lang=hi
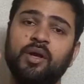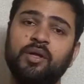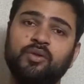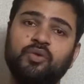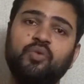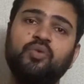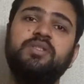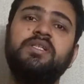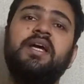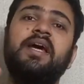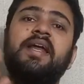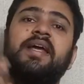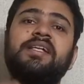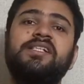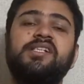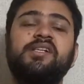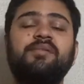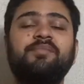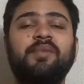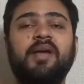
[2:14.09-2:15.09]
तो उस
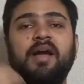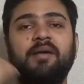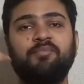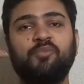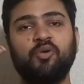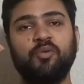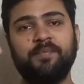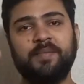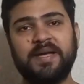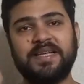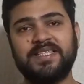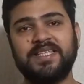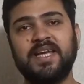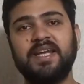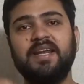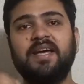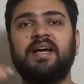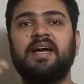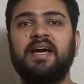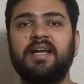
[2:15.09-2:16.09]
करेक्शन में आपको पैसा
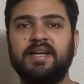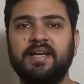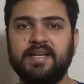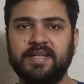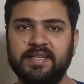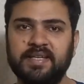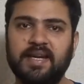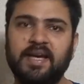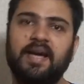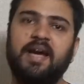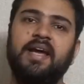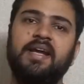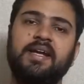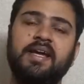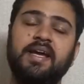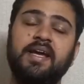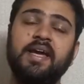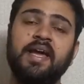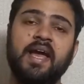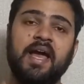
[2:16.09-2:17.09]
लगाना ही लगाना
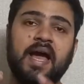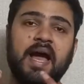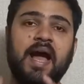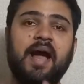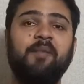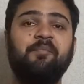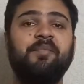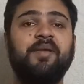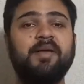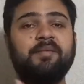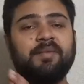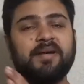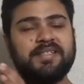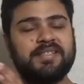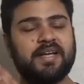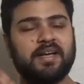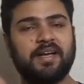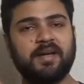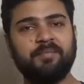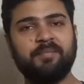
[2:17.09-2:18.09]
है आपके पास
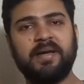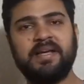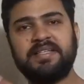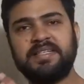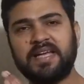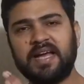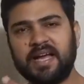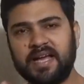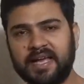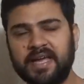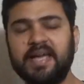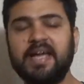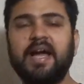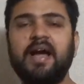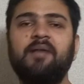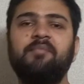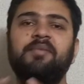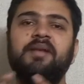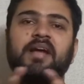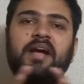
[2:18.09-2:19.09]
अगर पैसा है
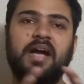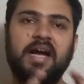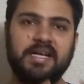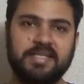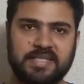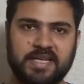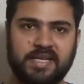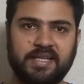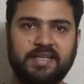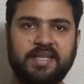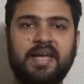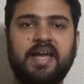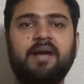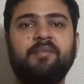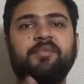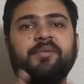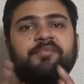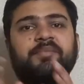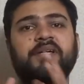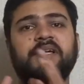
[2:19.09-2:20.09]
आप लगा सकते हैं
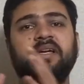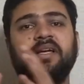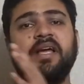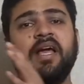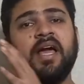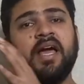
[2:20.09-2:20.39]
आप आपकी